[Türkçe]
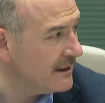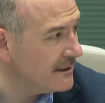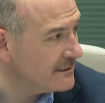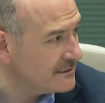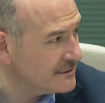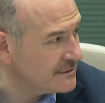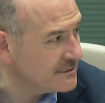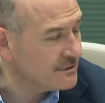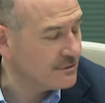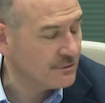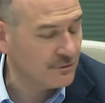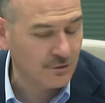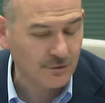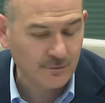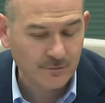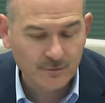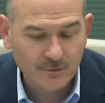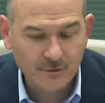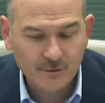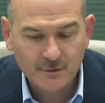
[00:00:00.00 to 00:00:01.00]
Altını
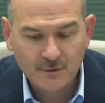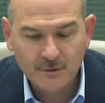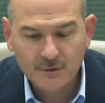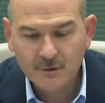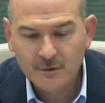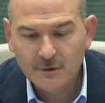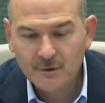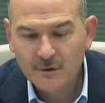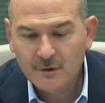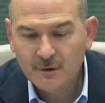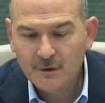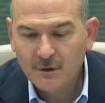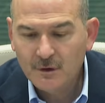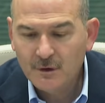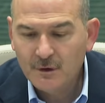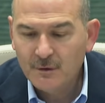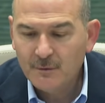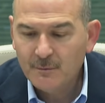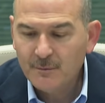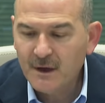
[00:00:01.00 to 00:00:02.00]
çiziyorum.
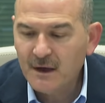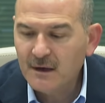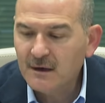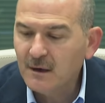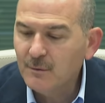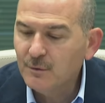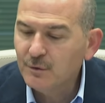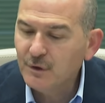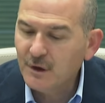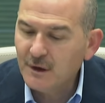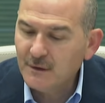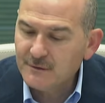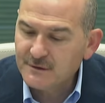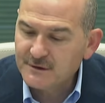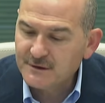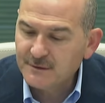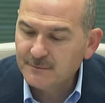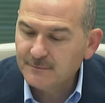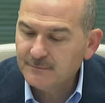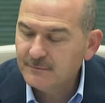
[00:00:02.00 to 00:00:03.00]
Ben kamu
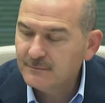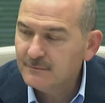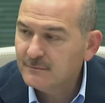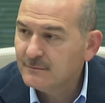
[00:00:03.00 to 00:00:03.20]
görevlisiyim.